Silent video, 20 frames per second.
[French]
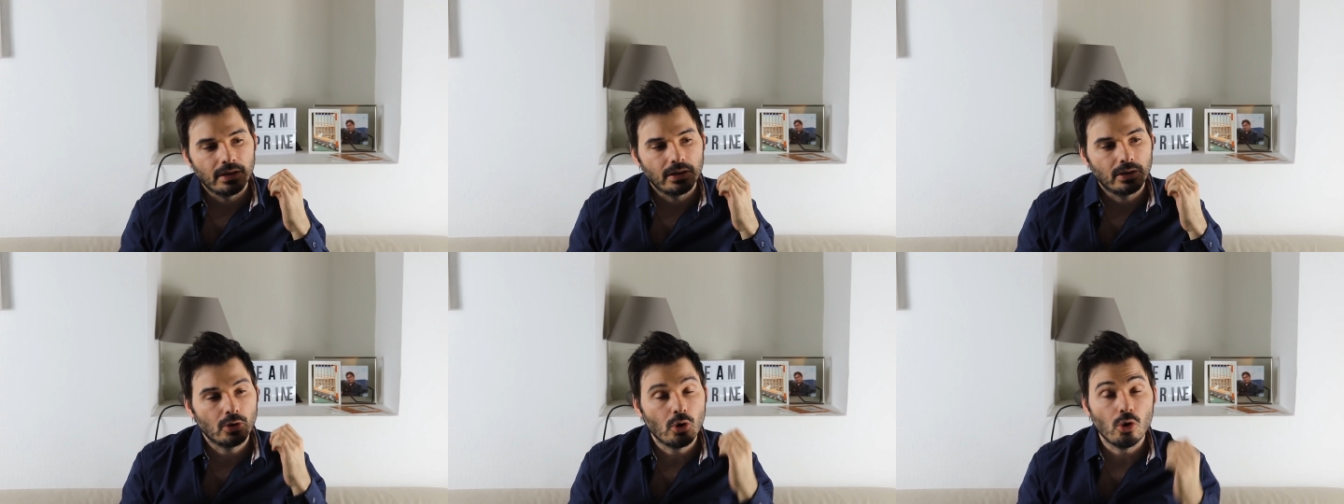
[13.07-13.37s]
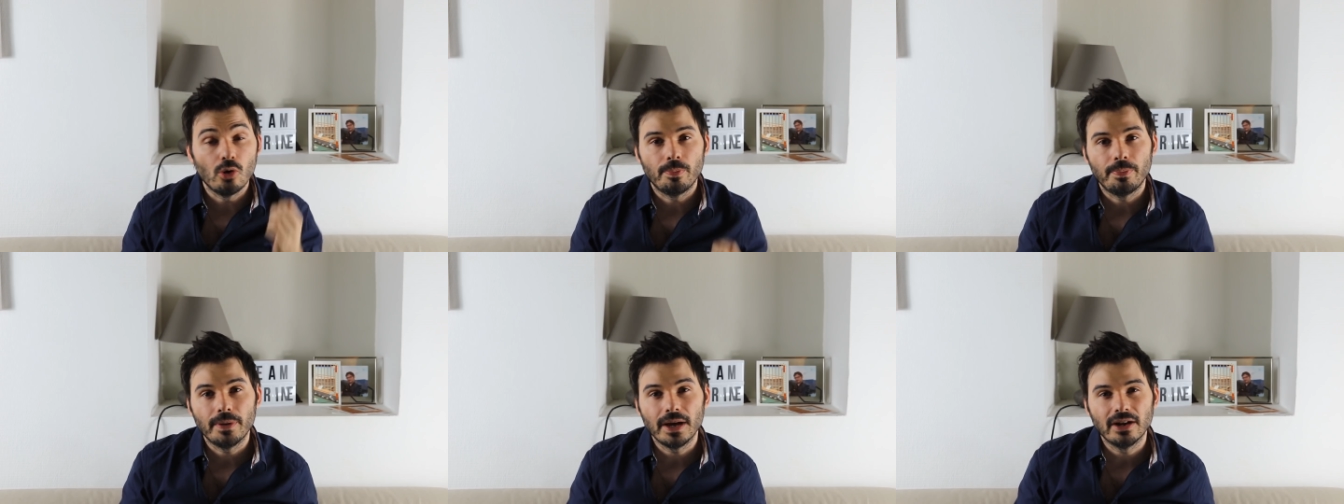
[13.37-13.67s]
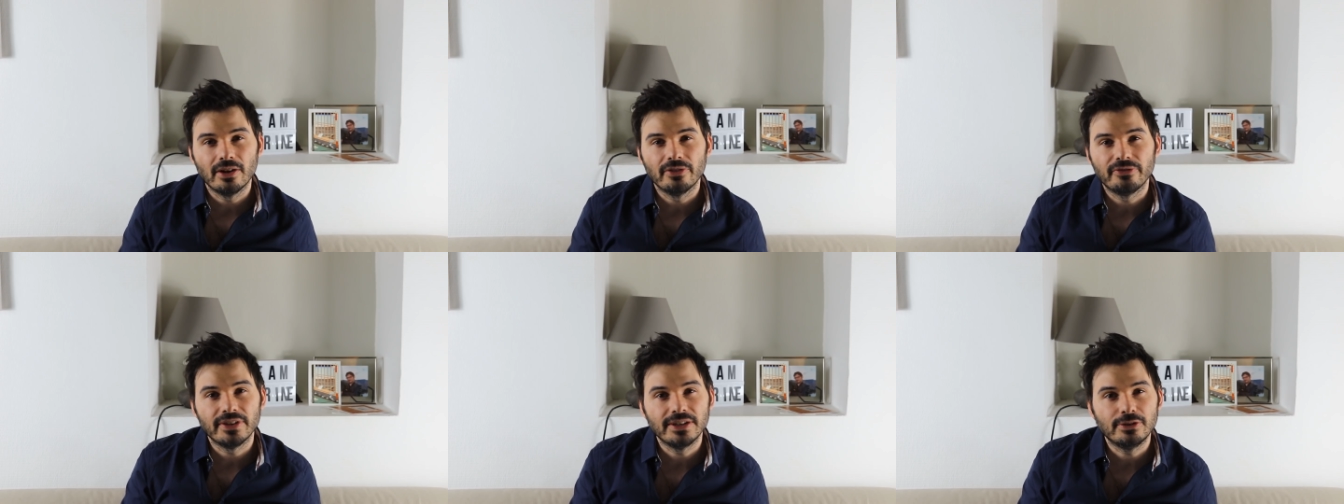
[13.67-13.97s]
quand on
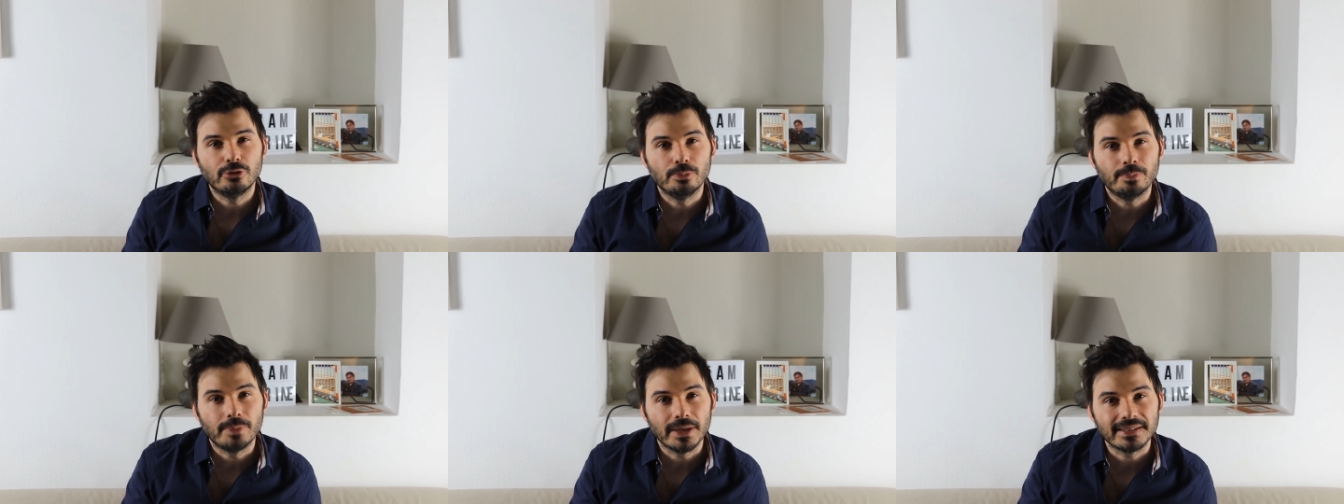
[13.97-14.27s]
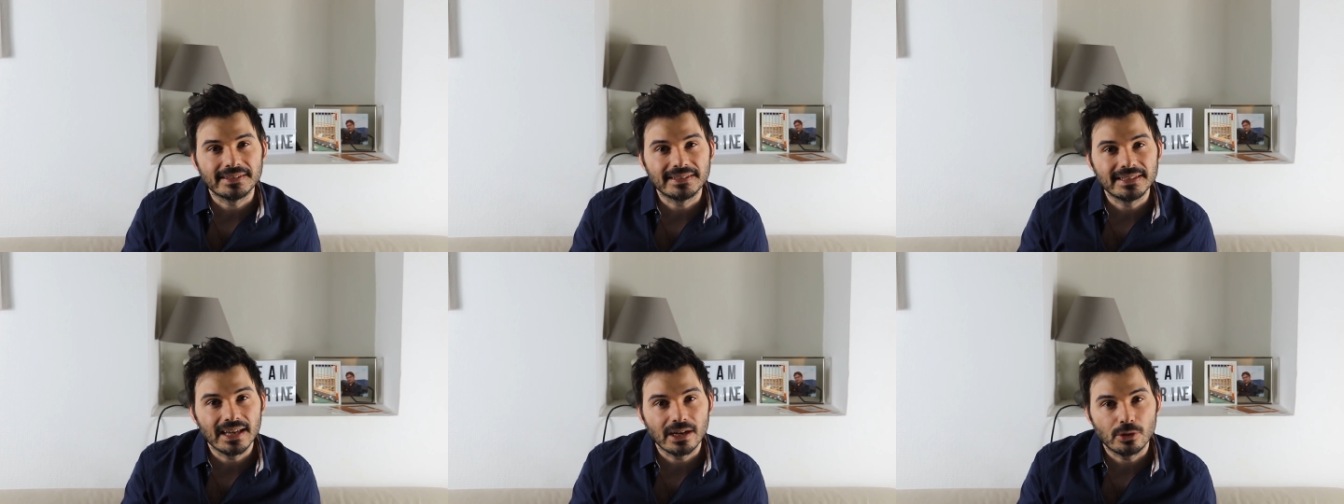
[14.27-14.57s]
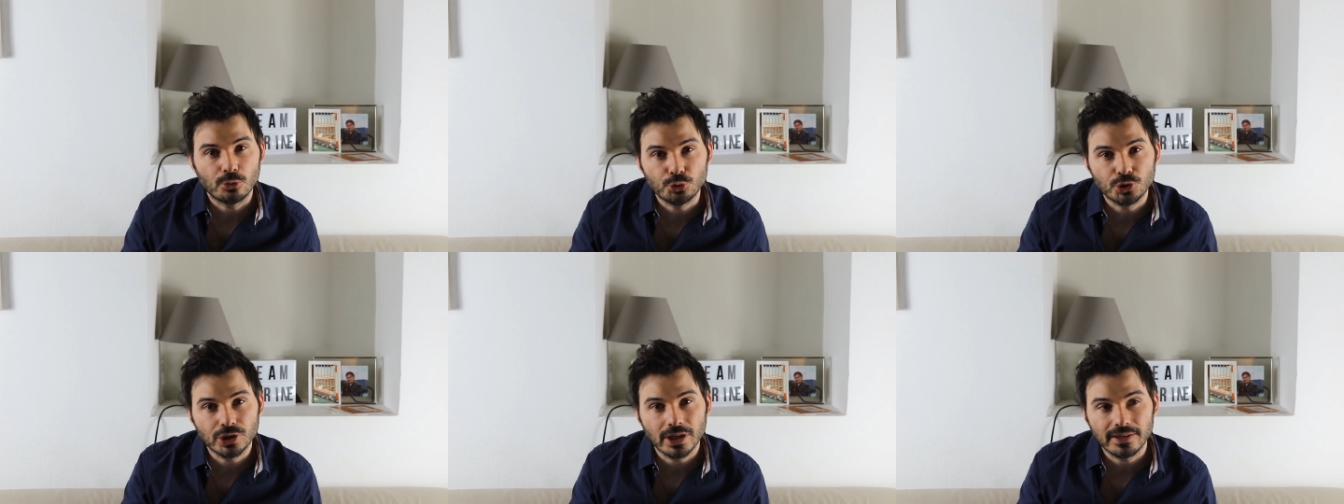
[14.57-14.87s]
parle en fait de passer à
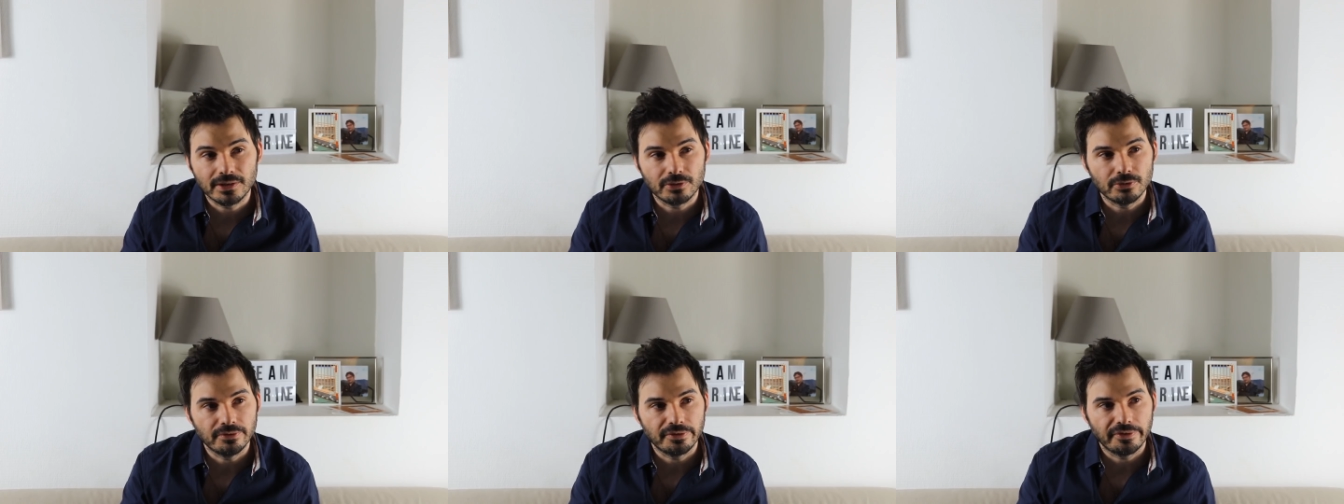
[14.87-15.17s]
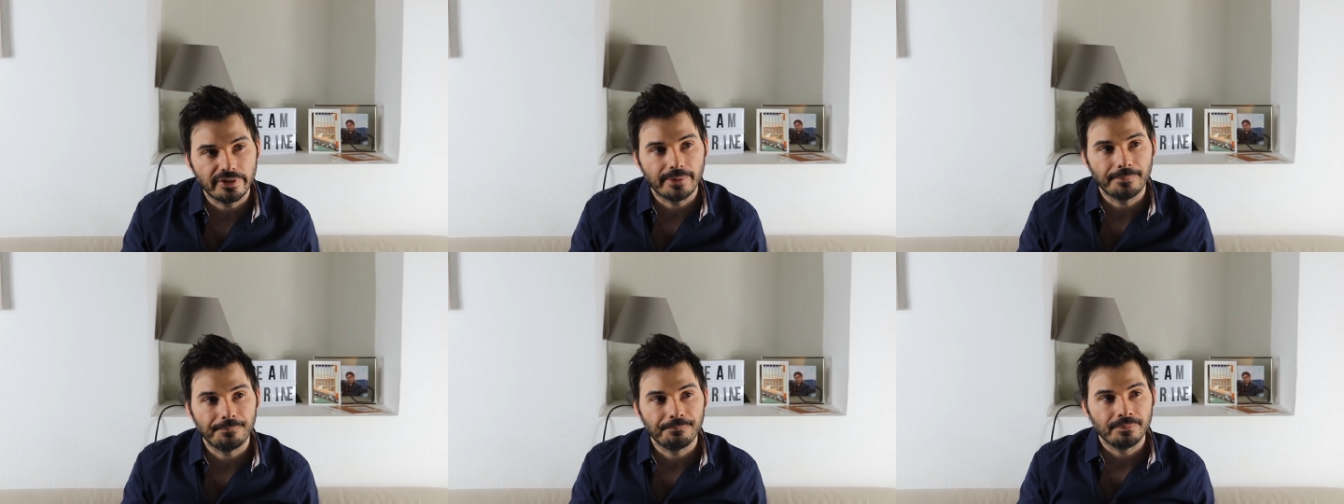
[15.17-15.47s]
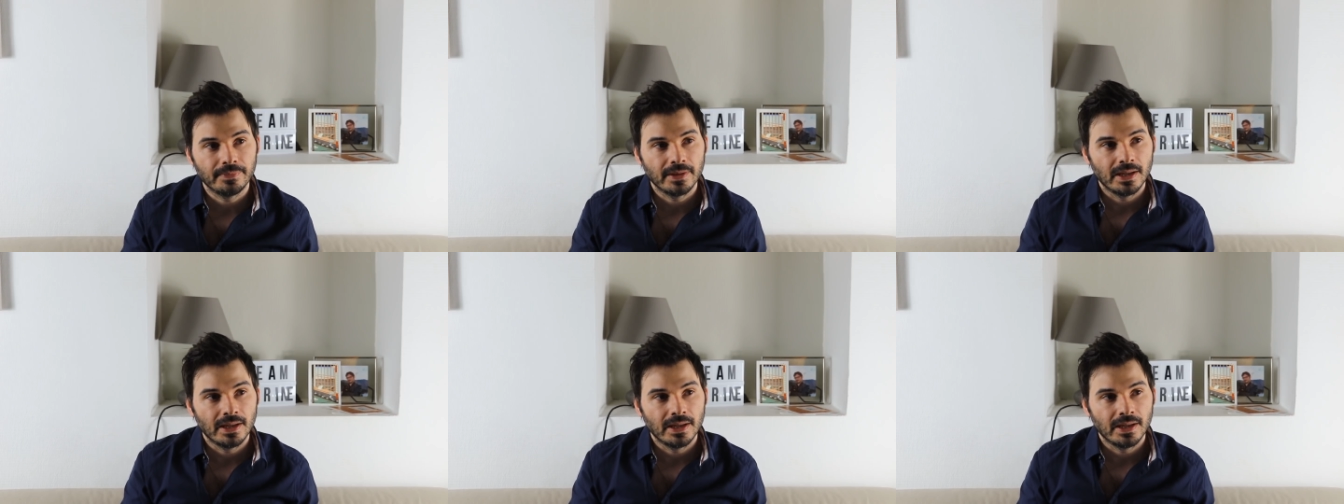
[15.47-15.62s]
coucher avec une femme.